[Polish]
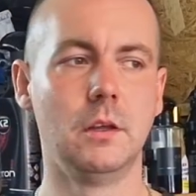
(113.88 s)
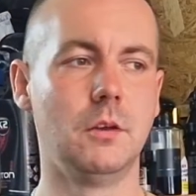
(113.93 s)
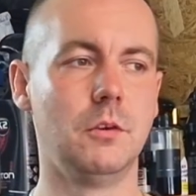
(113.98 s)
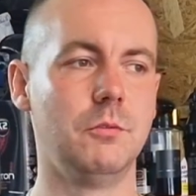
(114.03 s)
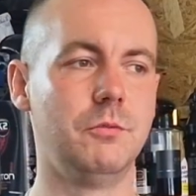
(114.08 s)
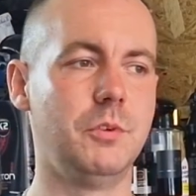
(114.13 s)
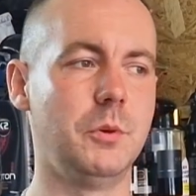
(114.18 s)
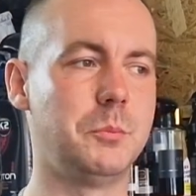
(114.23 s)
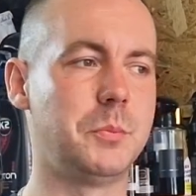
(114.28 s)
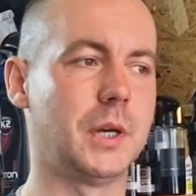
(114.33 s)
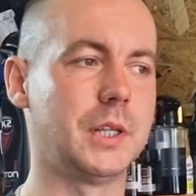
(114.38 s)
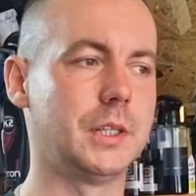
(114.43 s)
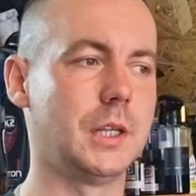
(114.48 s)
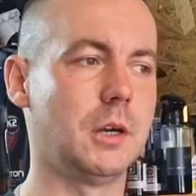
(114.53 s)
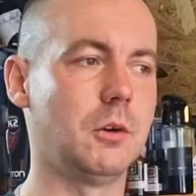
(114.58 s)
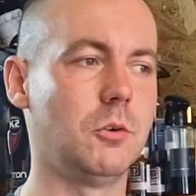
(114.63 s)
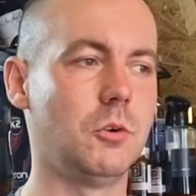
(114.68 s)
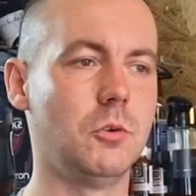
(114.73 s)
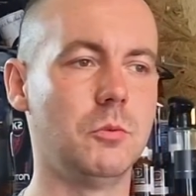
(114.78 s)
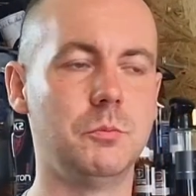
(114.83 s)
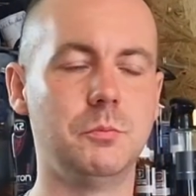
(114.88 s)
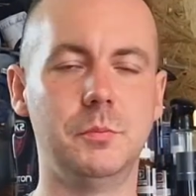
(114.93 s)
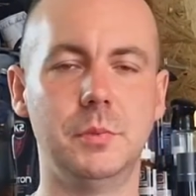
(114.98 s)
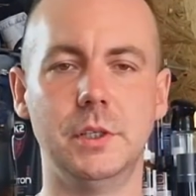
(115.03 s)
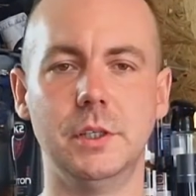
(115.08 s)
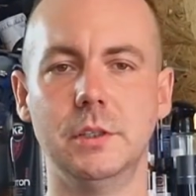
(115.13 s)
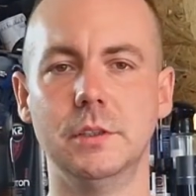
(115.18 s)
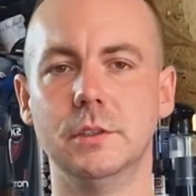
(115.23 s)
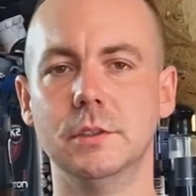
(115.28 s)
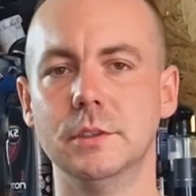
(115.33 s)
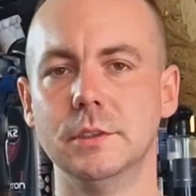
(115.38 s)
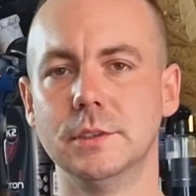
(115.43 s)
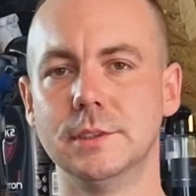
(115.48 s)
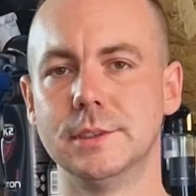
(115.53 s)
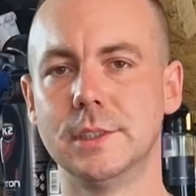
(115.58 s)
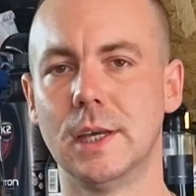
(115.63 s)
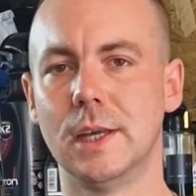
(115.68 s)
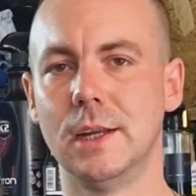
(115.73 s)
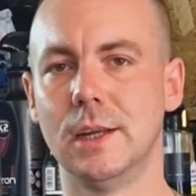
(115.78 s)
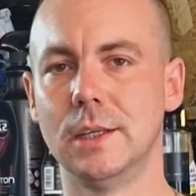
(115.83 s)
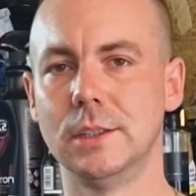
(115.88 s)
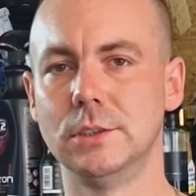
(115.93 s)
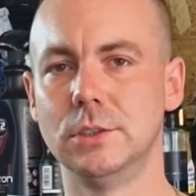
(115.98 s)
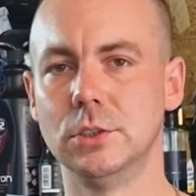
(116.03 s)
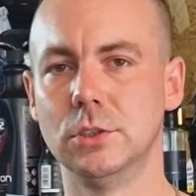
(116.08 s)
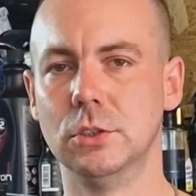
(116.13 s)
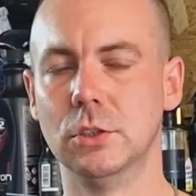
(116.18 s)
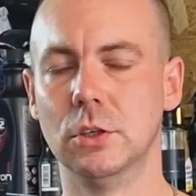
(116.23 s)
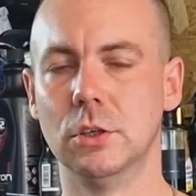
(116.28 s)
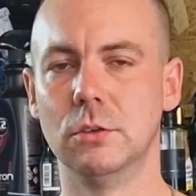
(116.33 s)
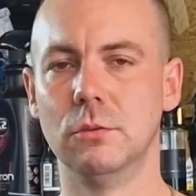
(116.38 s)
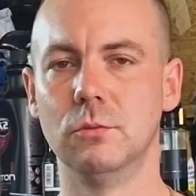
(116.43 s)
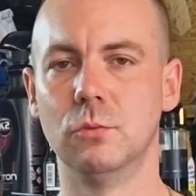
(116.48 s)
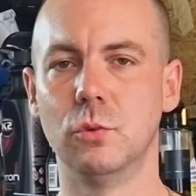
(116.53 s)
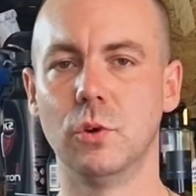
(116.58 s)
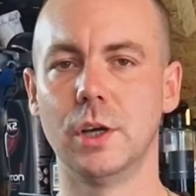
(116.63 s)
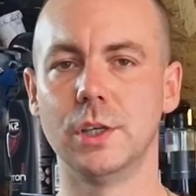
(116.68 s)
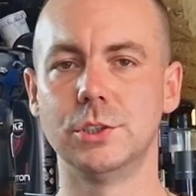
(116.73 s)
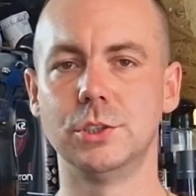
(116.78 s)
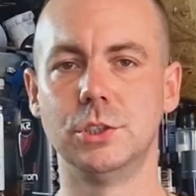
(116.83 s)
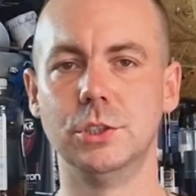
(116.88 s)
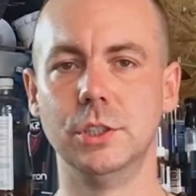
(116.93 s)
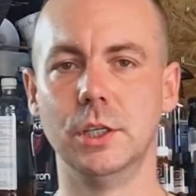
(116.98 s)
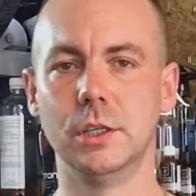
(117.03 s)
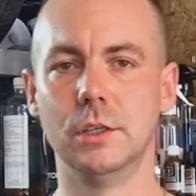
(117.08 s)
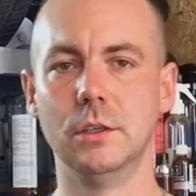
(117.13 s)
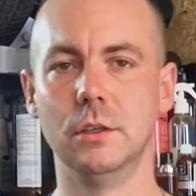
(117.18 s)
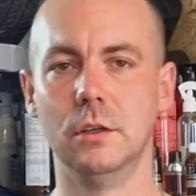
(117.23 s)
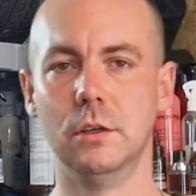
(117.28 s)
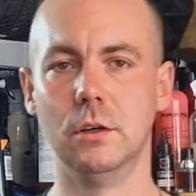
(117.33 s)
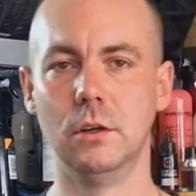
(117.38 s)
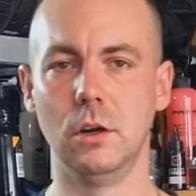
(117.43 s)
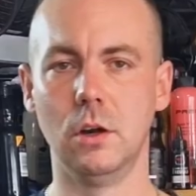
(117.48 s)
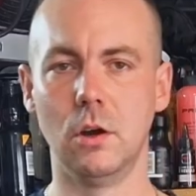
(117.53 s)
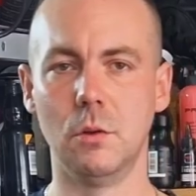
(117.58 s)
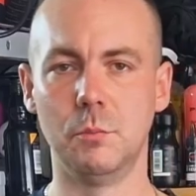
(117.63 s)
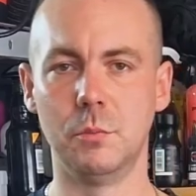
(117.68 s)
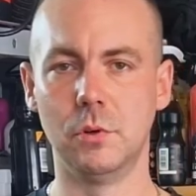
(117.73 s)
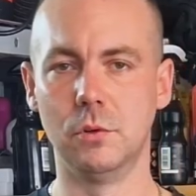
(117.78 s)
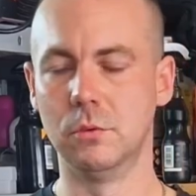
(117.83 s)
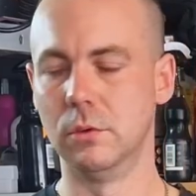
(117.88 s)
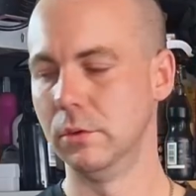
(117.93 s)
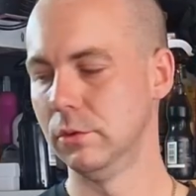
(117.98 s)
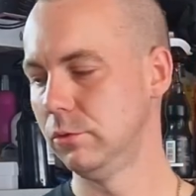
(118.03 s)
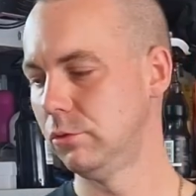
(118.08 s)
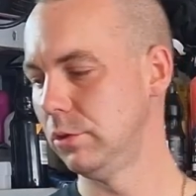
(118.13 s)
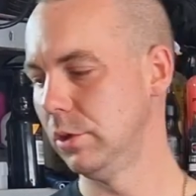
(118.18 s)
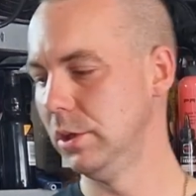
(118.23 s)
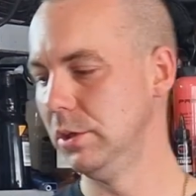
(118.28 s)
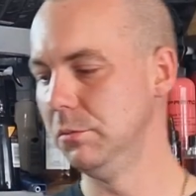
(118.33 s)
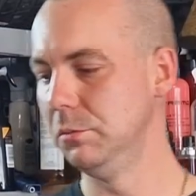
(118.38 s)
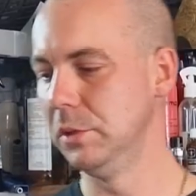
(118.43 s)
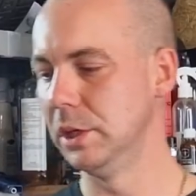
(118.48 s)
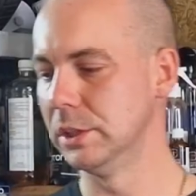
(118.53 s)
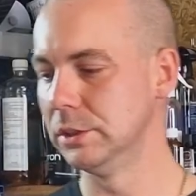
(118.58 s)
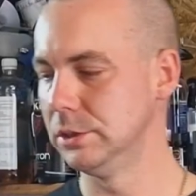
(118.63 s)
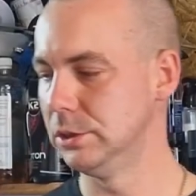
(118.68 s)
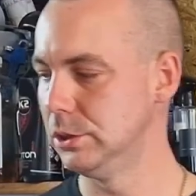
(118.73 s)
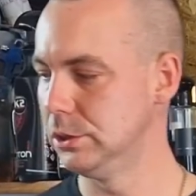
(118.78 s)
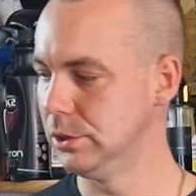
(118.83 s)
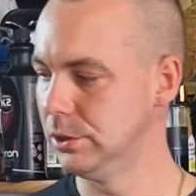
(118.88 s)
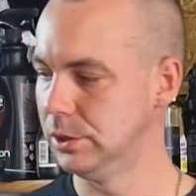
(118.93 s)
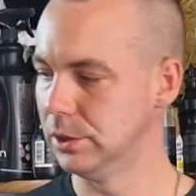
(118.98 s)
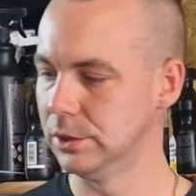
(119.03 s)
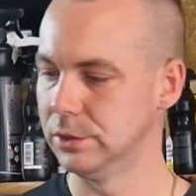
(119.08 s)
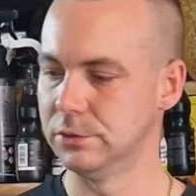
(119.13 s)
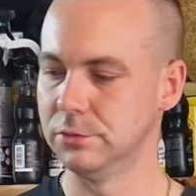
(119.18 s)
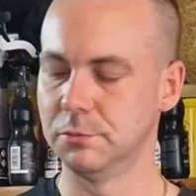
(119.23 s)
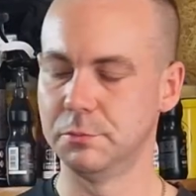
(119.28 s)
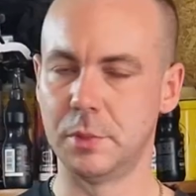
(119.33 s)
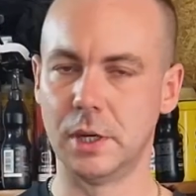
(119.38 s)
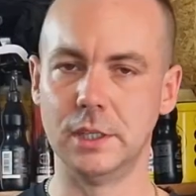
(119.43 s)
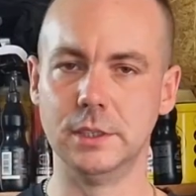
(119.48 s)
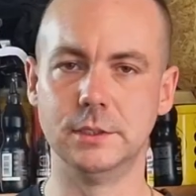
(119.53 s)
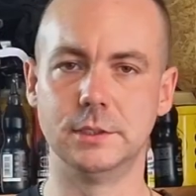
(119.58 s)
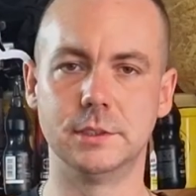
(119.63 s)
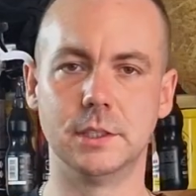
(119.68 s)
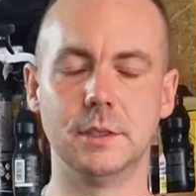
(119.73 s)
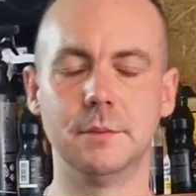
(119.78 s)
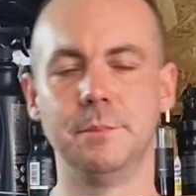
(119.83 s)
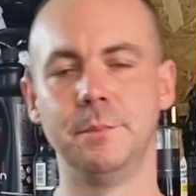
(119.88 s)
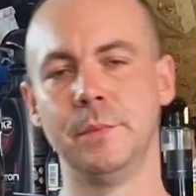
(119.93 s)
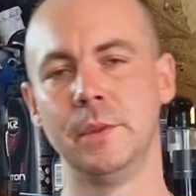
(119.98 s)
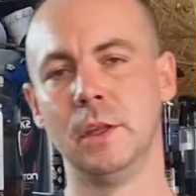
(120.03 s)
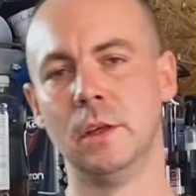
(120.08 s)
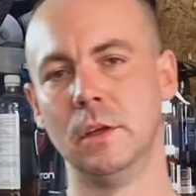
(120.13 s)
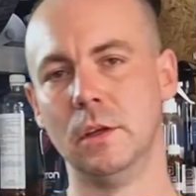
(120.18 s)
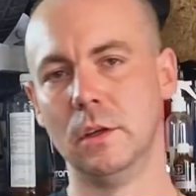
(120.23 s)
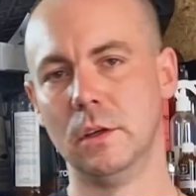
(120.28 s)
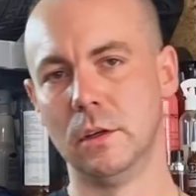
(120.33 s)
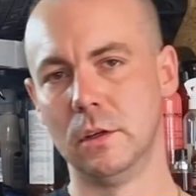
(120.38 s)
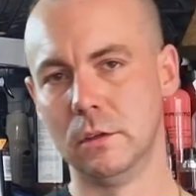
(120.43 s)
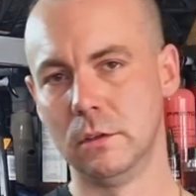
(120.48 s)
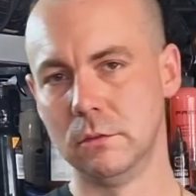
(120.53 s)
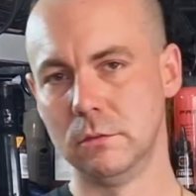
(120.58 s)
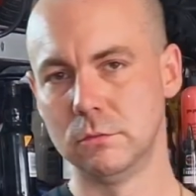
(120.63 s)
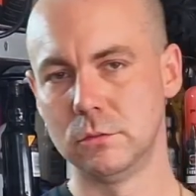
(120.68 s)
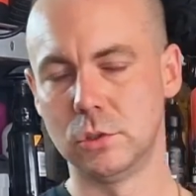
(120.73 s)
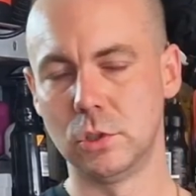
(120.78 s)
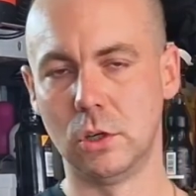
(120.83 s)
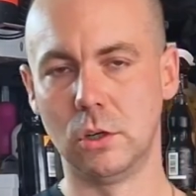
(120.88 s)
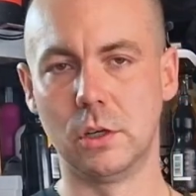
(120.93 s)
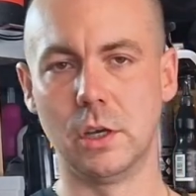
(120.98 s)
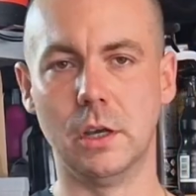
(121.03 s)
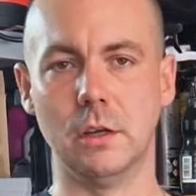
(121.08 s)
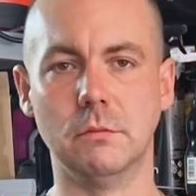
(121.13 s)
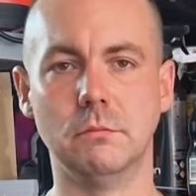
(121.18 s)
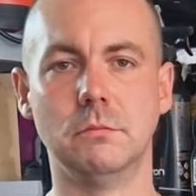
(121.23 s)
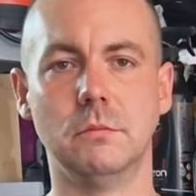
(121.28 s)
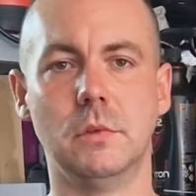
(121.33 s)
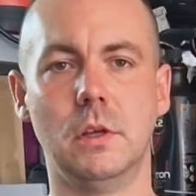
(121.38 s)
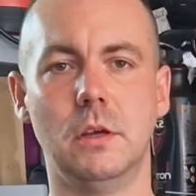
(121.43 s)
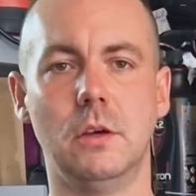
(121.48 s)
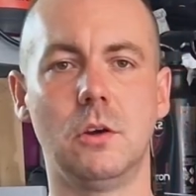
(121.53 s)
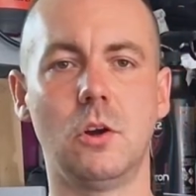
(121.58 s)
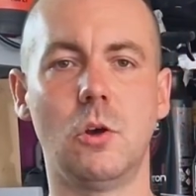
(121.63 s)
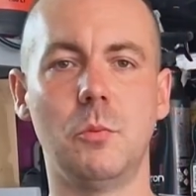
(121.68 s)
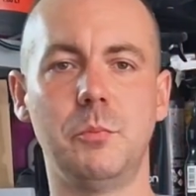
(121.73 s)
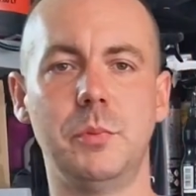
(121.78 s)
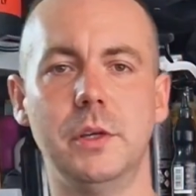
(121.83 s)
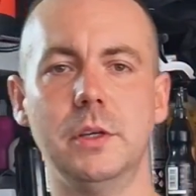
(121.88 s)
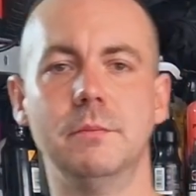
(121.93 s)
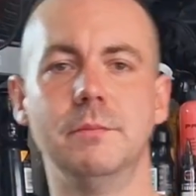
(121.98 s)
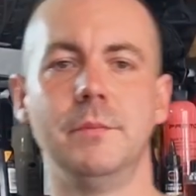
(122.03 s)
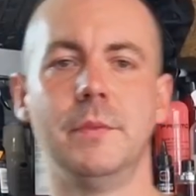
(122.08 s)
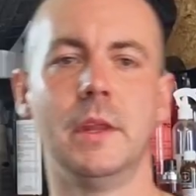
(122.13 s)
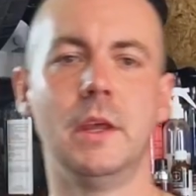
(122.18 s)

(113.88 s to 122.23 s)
wypadałoby zalać go właśnie ropą, czyli mieć gdzieś w bańce trochę ropy,